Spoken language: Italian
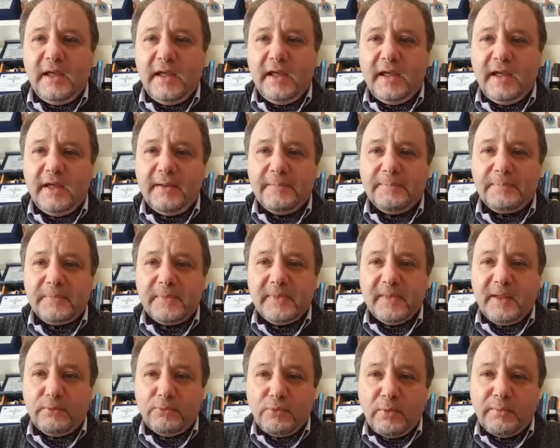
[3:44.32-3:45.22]
e
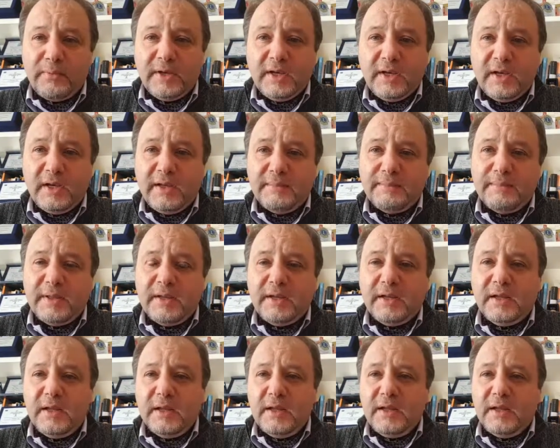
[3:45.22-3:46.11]
da uomini
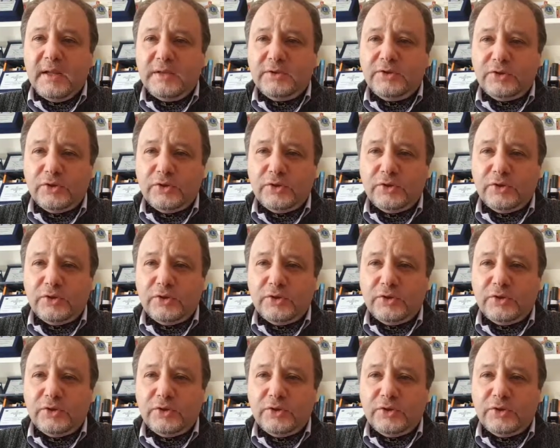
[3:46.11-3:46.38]
liberi eh,